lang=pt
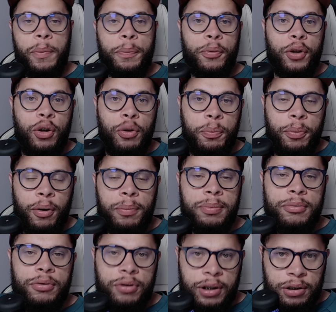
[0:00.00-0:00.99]
porque o
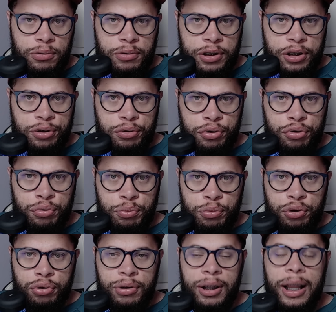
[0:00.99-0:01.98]
próprio jogador deixou isso
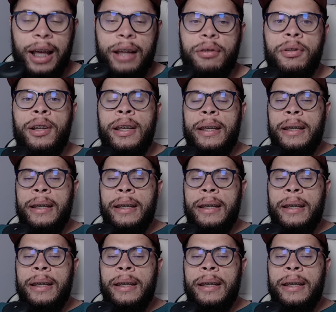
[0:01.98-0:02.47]
muito claro.